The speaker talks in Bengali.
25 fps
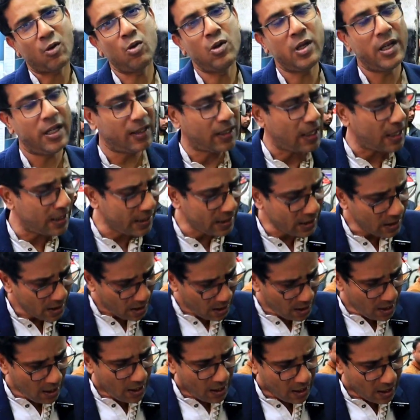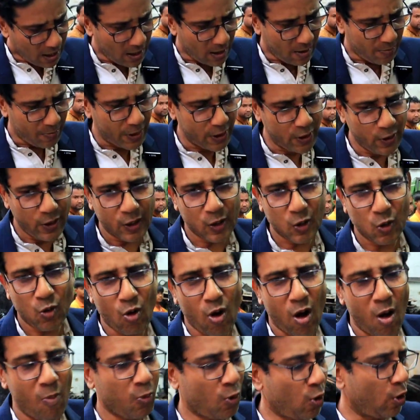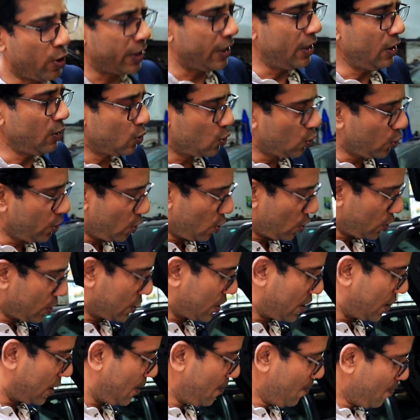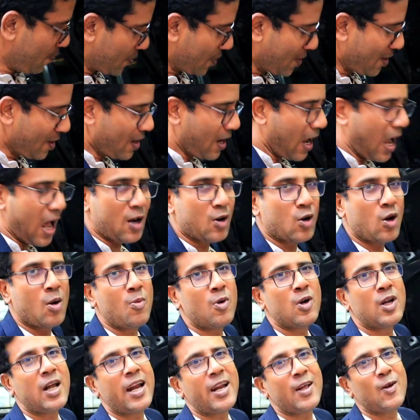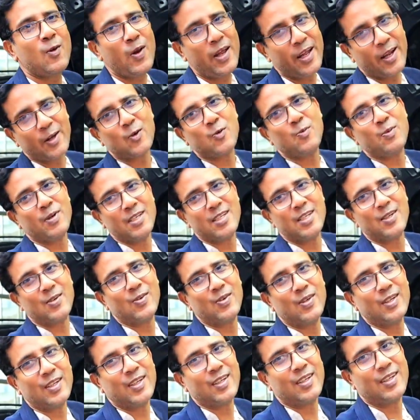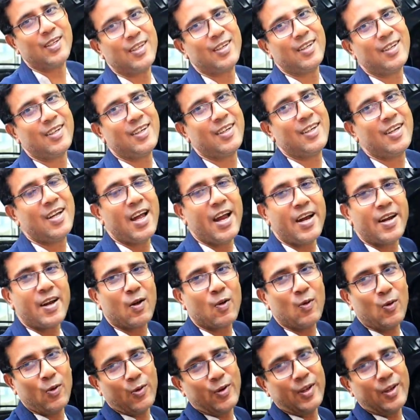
এখন এদানিং ভিডিও একটু কম করি দুই হচ্ছে আনকমন গাড়িগুলো একটু বেশি করি আজকে কি আনকমন এটা